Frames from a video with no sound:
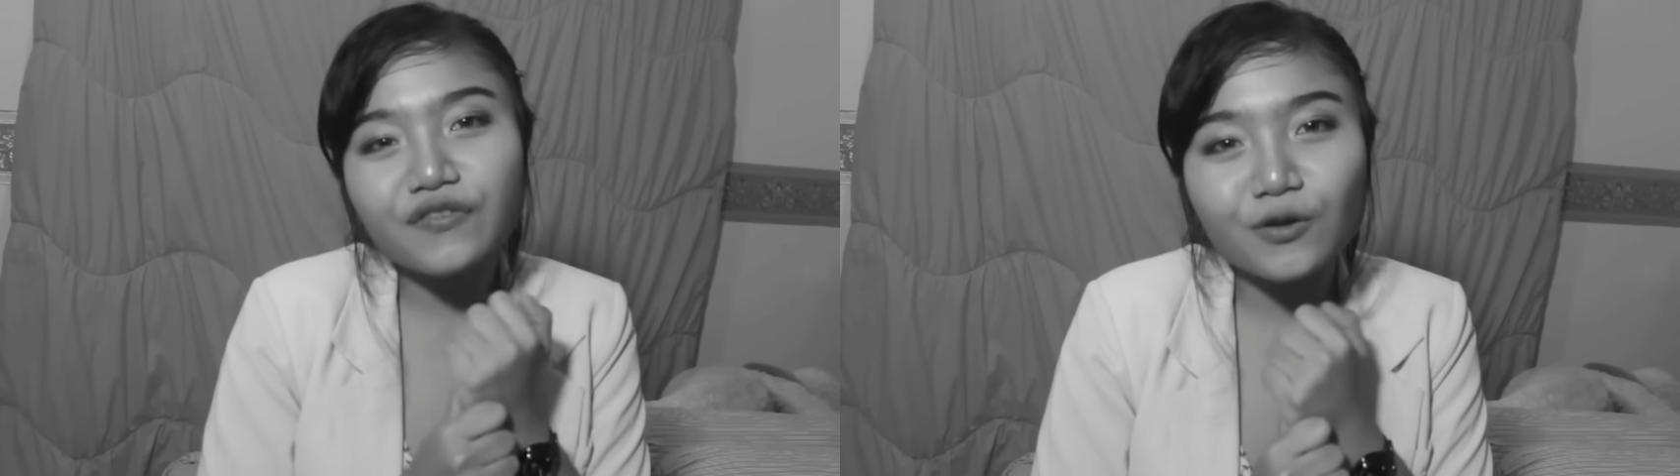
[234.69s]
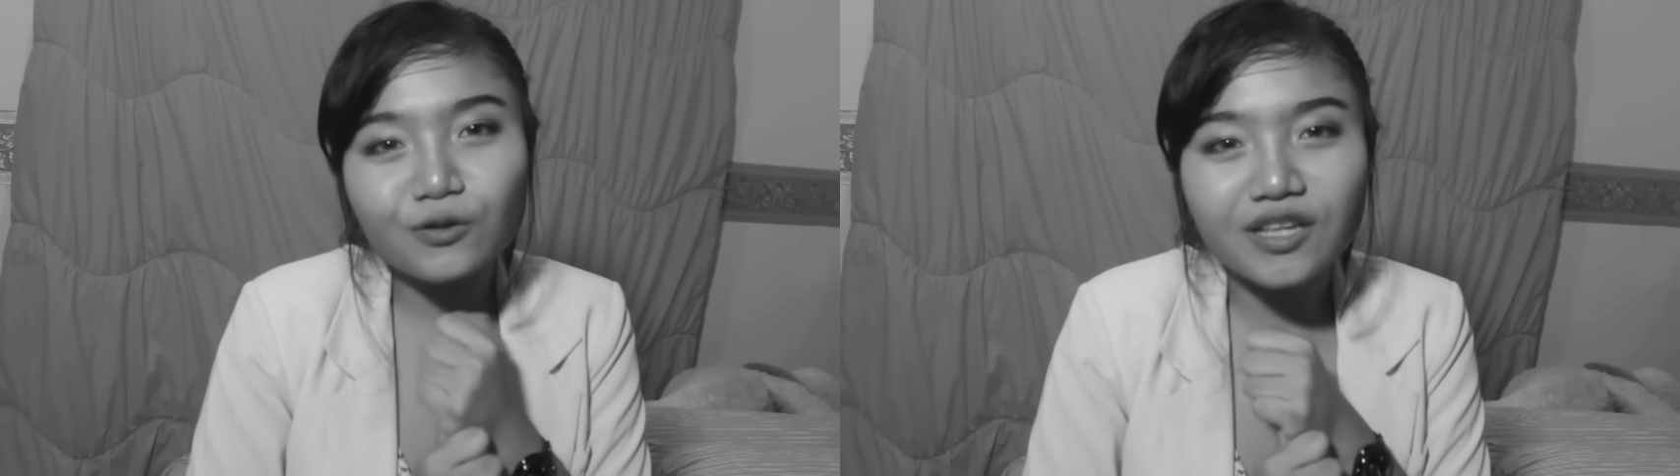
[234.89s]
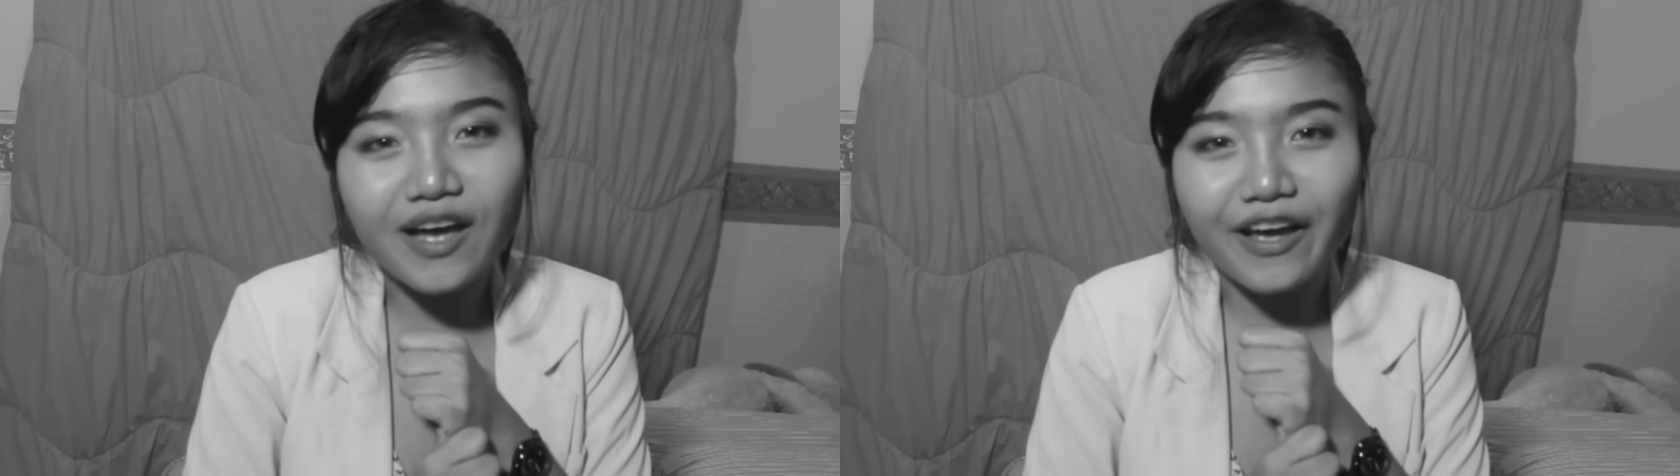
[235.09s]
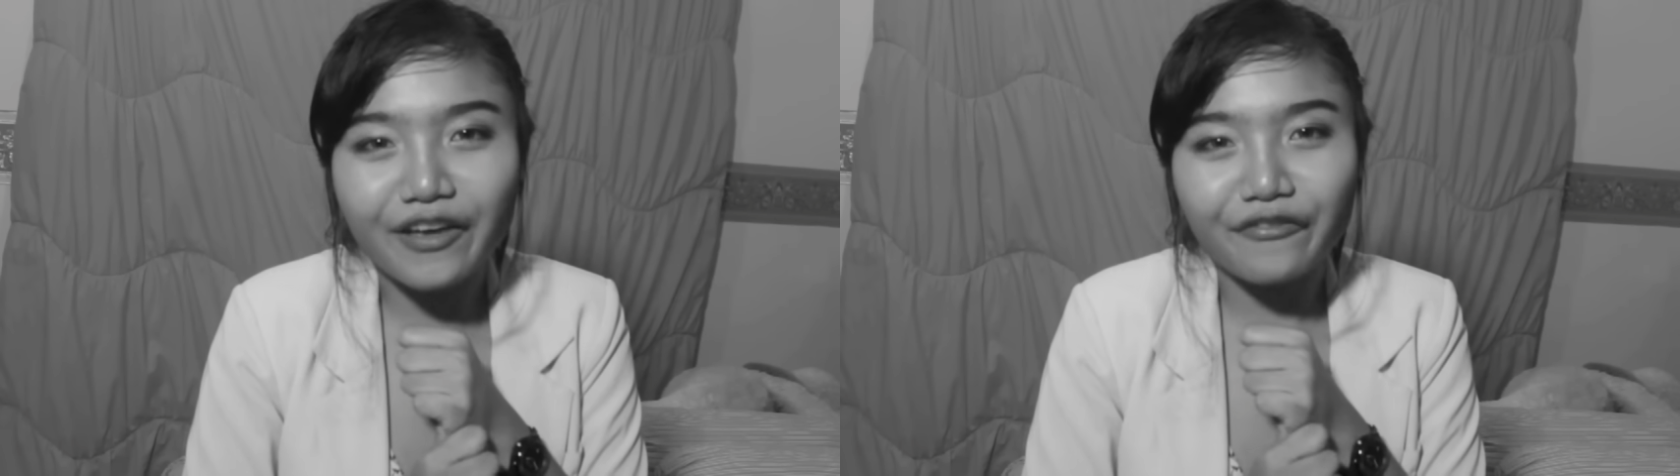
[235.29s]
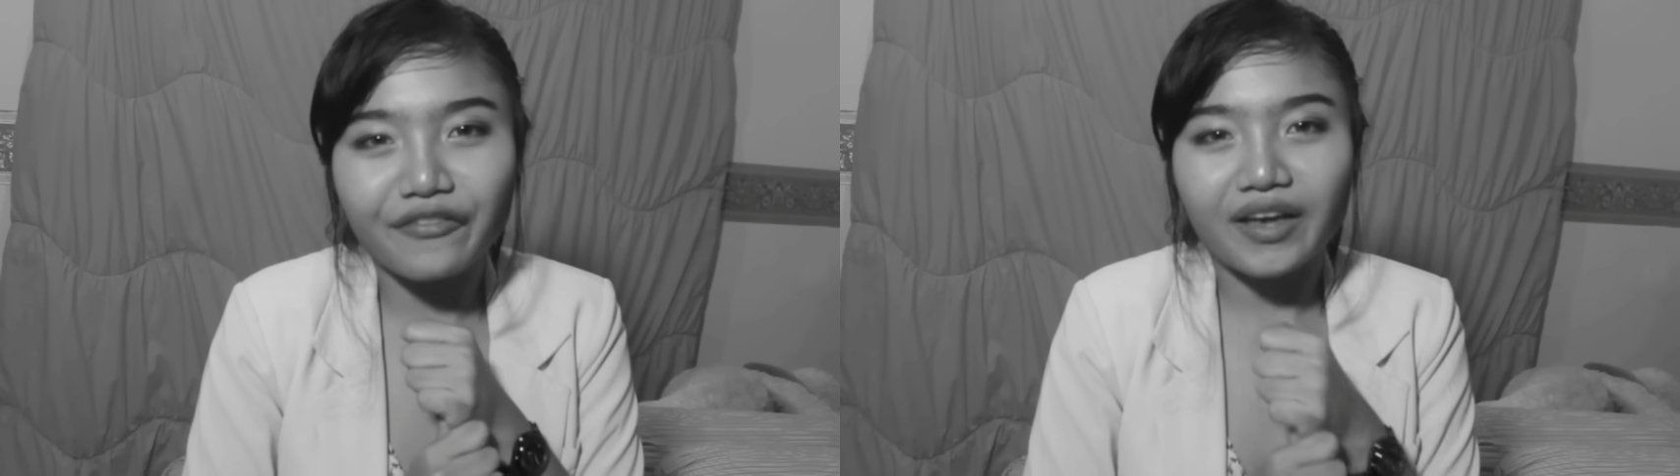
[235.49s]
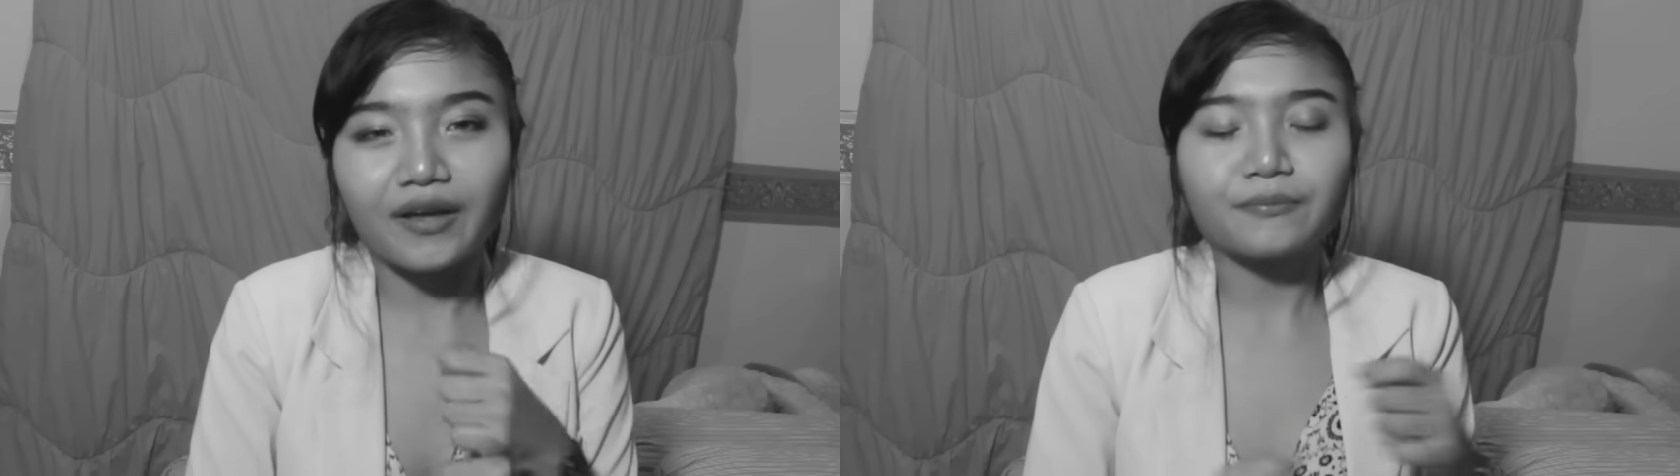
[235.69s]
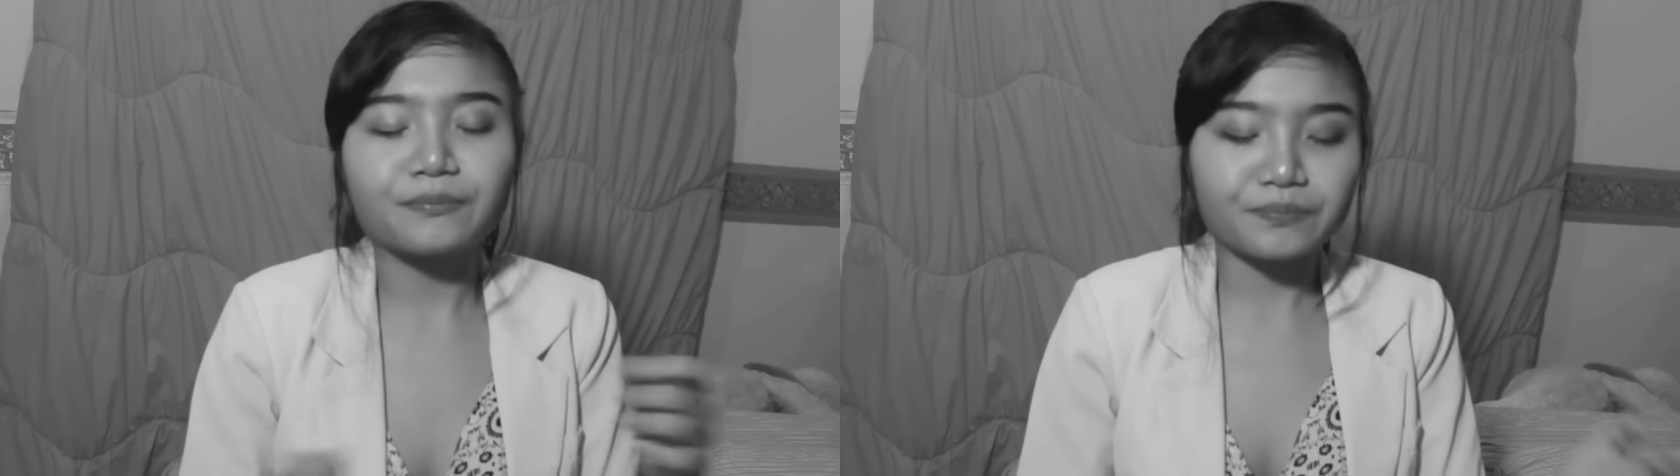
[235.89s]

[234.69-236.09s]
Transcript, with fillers: virus HIV